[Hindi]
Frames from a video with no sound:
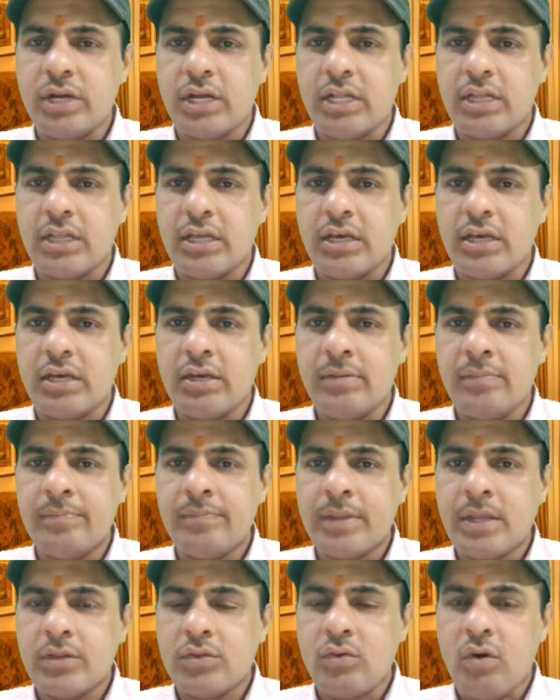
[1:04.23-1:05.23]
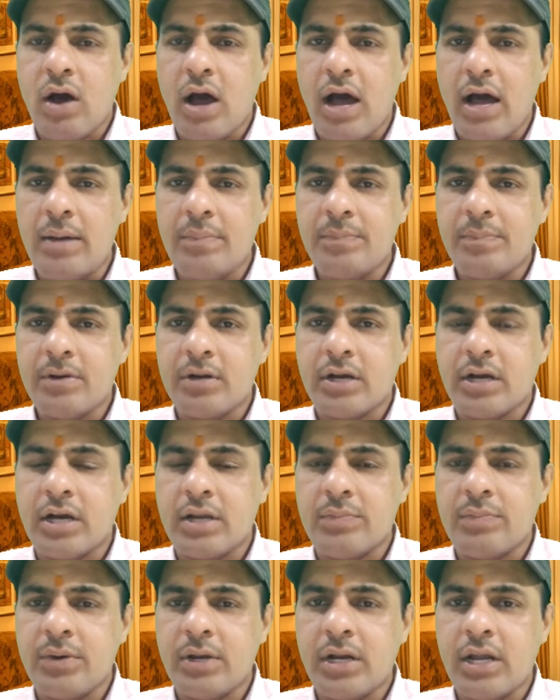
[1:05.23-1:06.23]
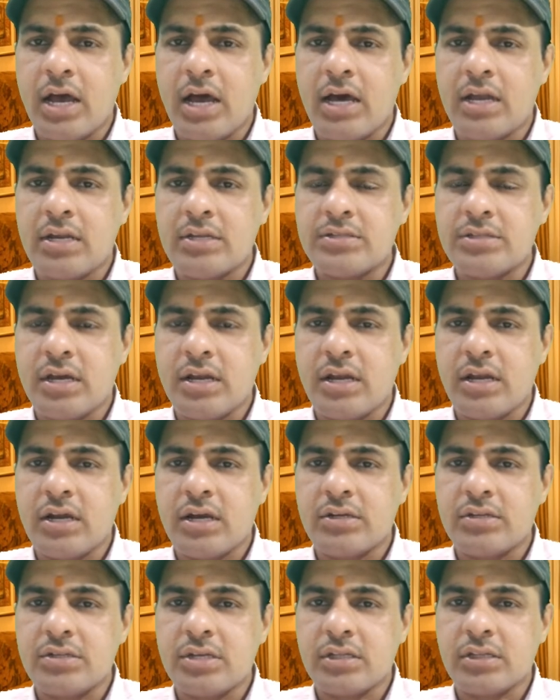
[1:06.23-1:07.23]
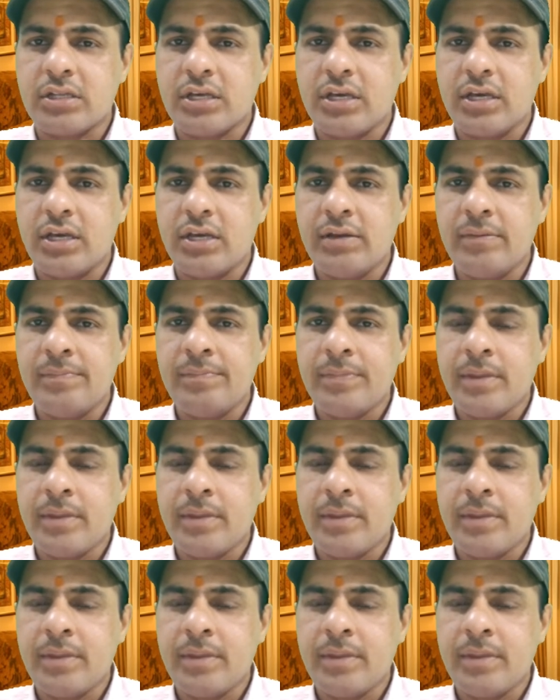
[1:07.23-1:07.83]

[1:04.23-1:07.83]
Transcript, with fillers: रहते हैं तो आप घर पर आना जाना कर सकते हैं